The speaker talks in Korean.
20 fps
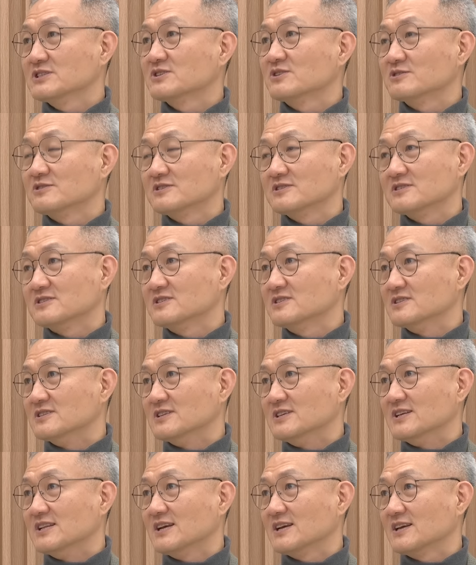것들은
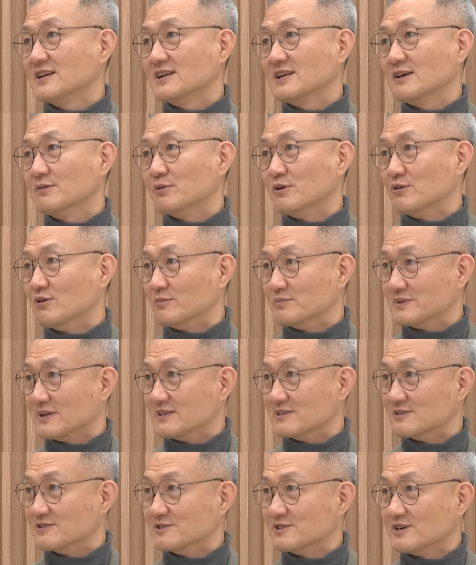일으킬 게 별로 없다는 거죠.